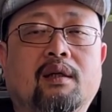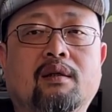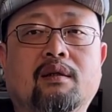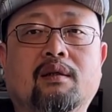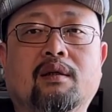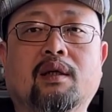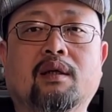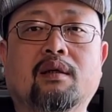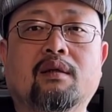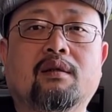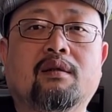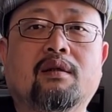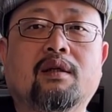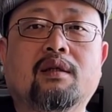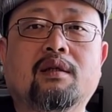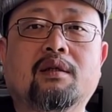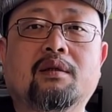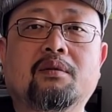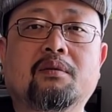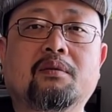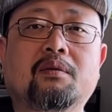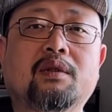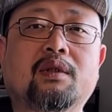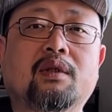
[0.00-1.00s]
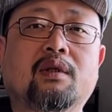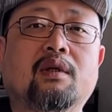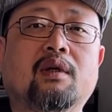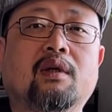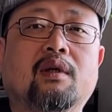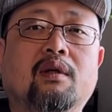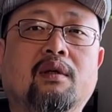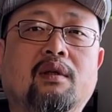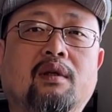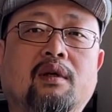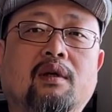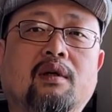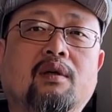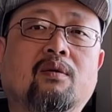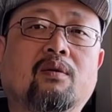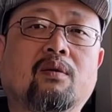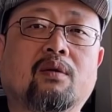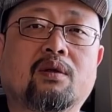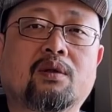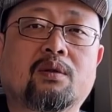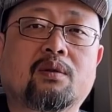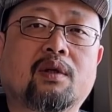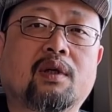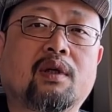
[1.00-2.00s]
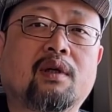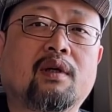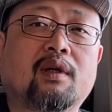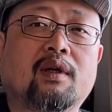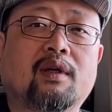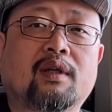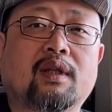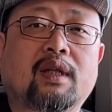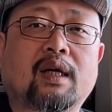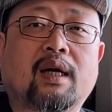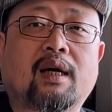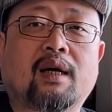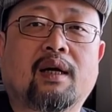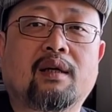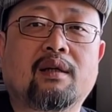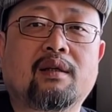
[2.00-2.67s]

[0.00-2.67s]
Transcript: 那这些东西，您跟我说他，